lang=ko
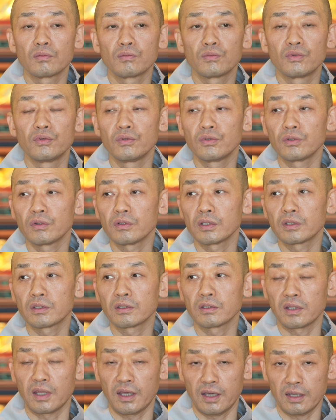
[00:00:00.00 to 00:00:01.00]

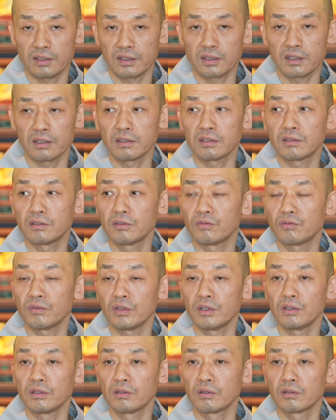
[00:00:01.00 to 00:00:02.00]
불경에서 대자를 쓸 수
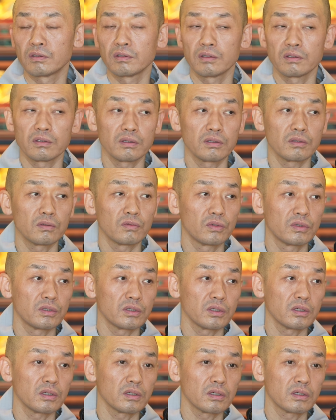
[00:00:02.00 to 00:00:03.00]
있는 것은
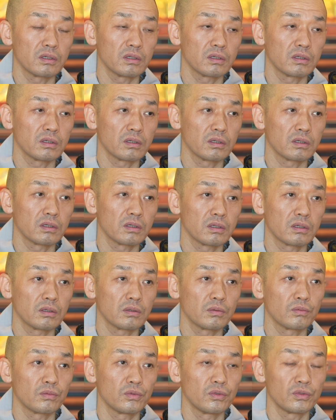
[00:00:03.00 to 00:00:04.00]
오직
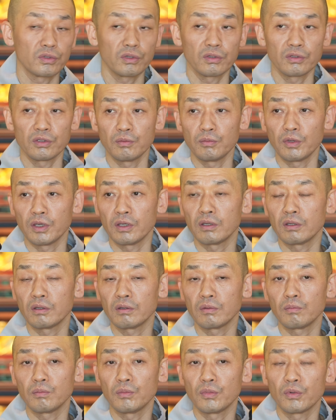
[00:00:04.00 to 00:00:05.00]

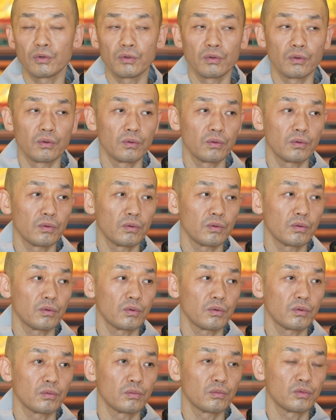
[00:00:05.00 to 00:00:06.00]
부처님의 명호,
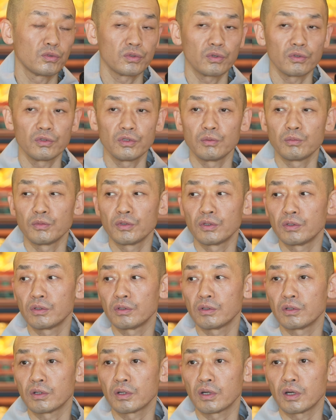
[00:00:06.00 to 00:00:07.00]

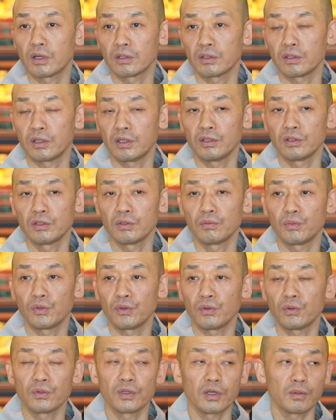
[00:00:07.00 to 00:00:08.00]
부처님을 가리키는
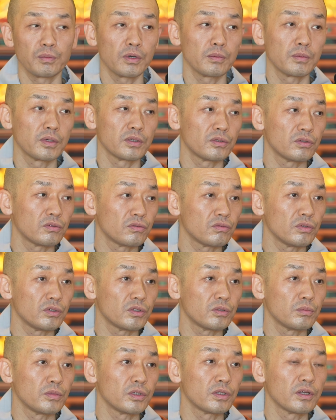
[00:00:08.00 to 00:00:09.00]
표현 앞에만 쓸 수
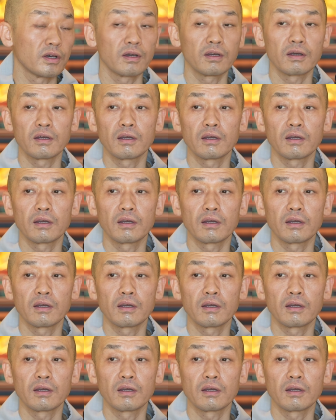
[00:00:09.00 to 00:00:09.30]
있습니다.